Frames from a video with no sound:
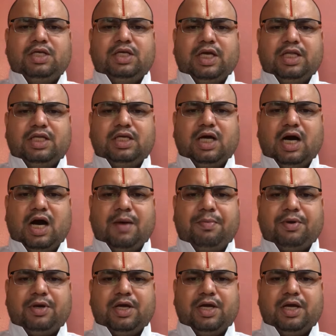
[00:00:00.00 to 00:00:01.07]
यदि
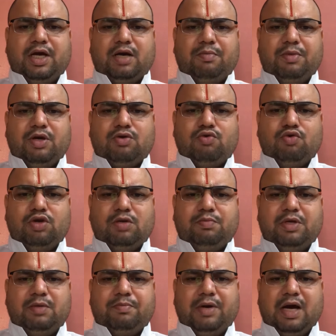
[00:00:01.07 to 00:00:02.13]
आपके घर में कोई
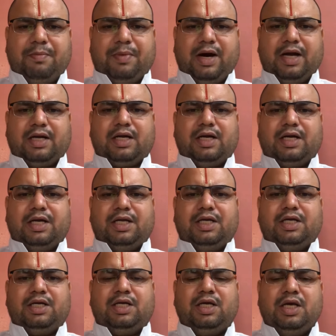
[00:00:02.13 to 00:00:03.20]
भी व्यापार कर रहे
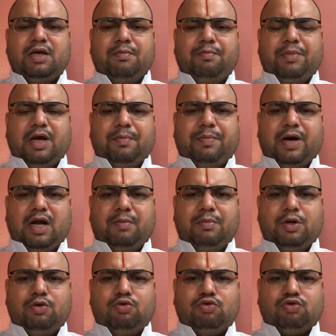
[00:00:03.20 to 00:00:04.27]
हैं व्यापार
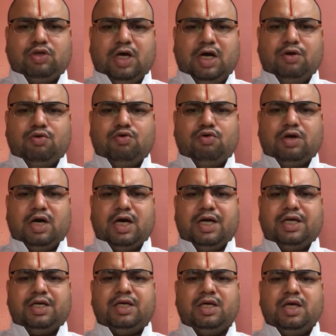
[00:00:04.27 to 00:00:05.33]
में नुकसान हो रहा
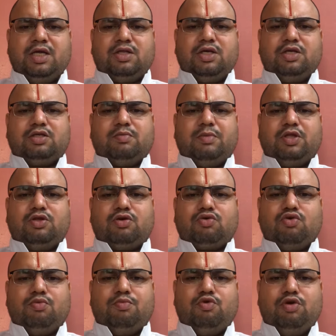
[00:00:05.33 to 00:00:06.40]
है तो इस मंत्र
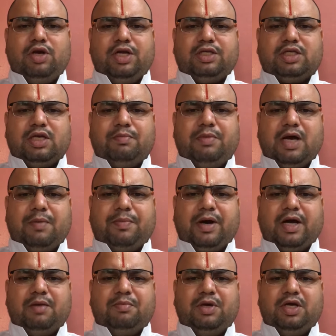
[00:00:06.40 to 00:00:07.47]
को बोलने से
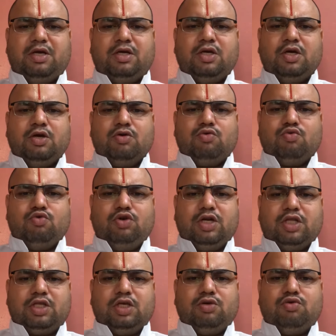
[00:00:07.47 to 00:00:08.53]
व्यापार में
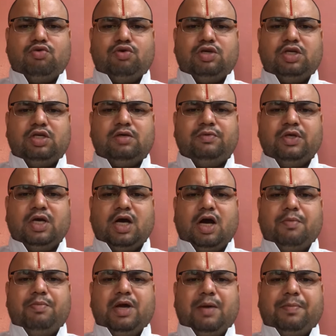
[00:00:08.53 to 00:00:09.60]
उन्नति होगी
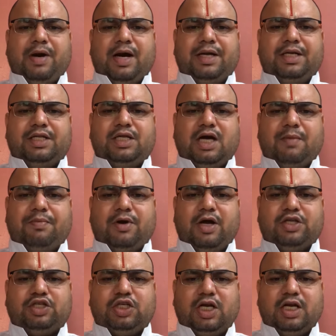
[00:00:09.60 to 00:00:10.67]
अब व्यापार यदि
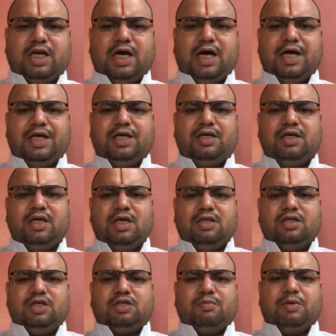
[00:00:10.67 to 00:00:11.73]
आपका चल रहा है
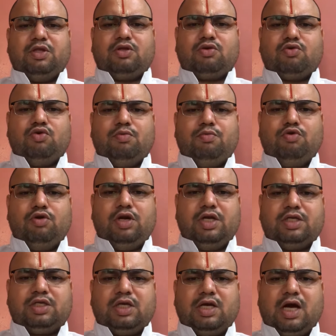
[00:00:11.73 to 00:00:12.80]
तो इस मंत्र को
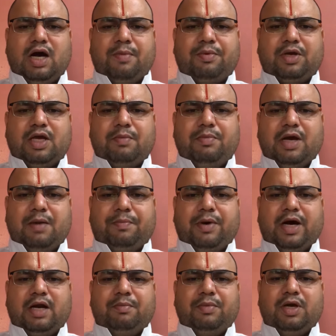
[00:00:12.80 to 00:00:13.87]
बोलने से आपके
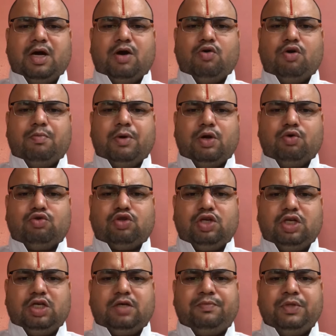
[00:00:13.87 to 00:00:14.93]
व्यापार में और
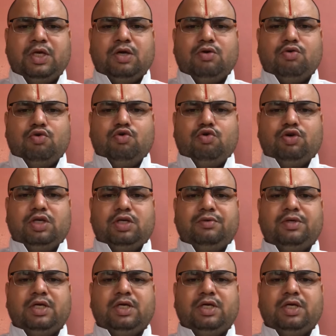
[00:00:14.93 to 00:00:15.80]
बढ़ोतरी होगी